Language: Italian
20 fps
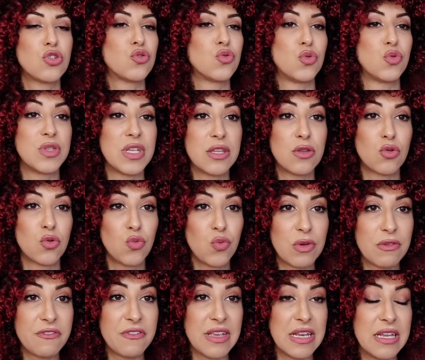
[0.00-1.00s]
sono dentro due
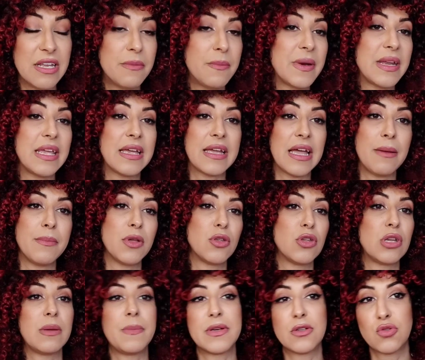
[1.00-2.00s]
filler perché cambia da
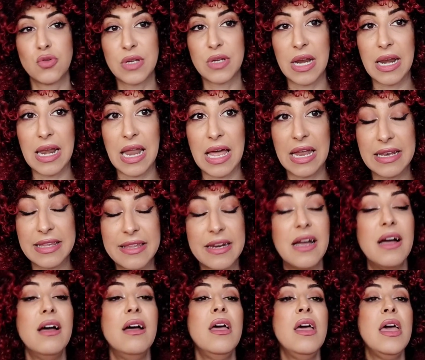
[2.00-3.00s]
una persona all'altra,